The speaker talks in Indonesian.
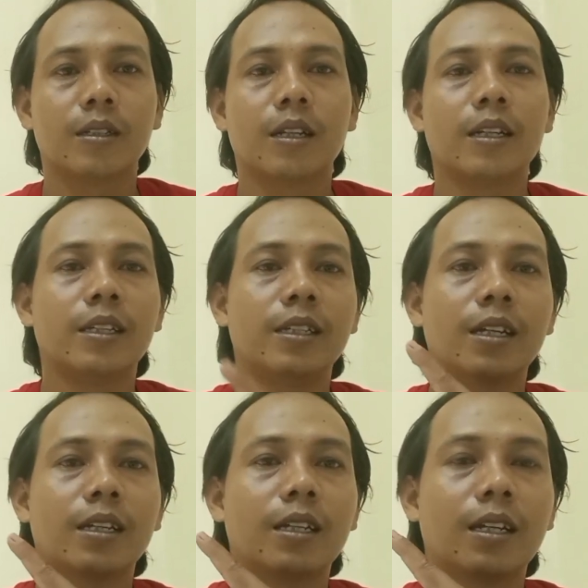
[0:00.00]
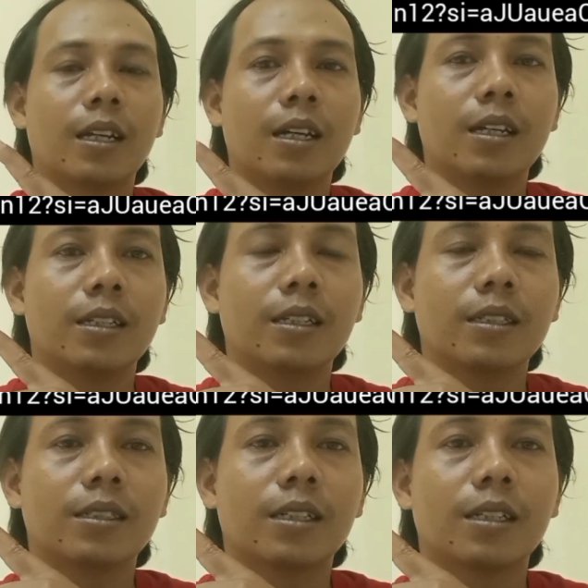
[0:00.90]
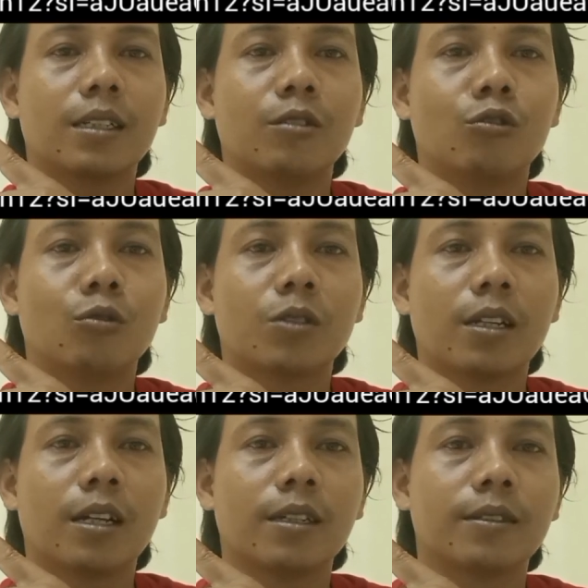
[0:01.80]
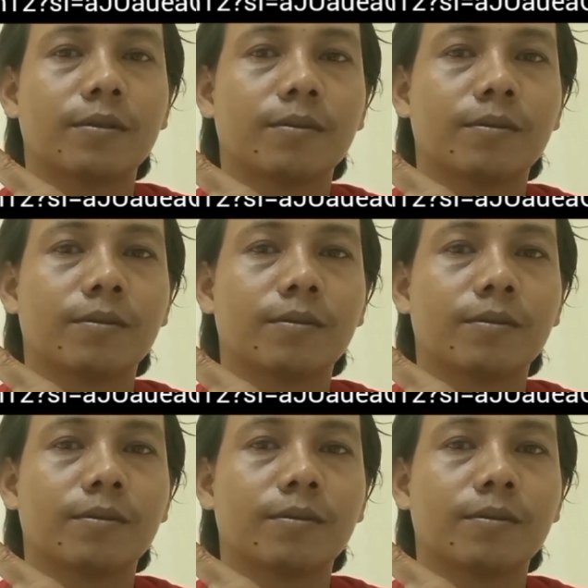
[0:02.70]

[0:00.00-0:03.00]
dan ini adalah link channel YouTube saya.